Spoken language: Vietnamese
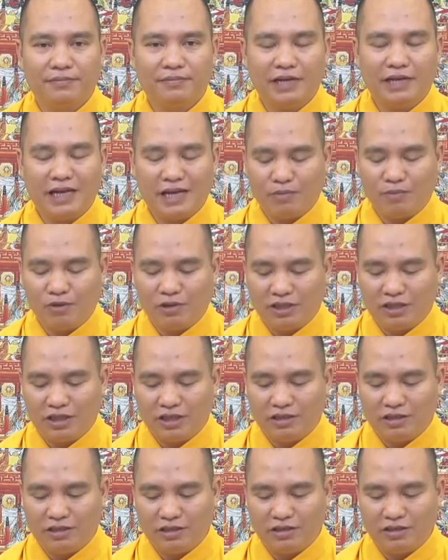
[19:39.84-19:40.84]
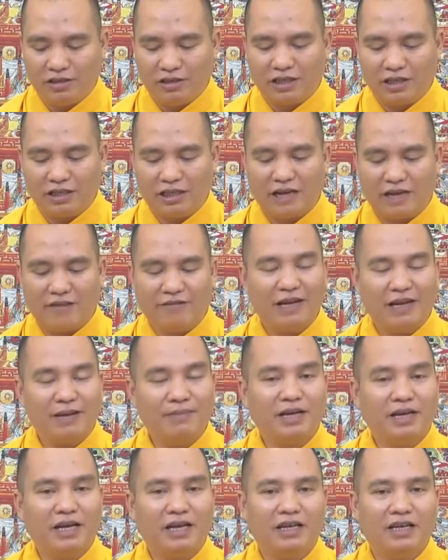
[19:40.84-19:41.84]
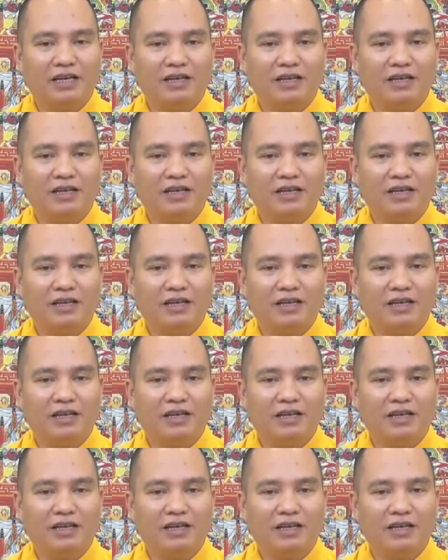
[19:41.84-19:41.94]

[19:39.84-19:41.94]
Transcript: nay muốn diệt trừ được cái tà pháp này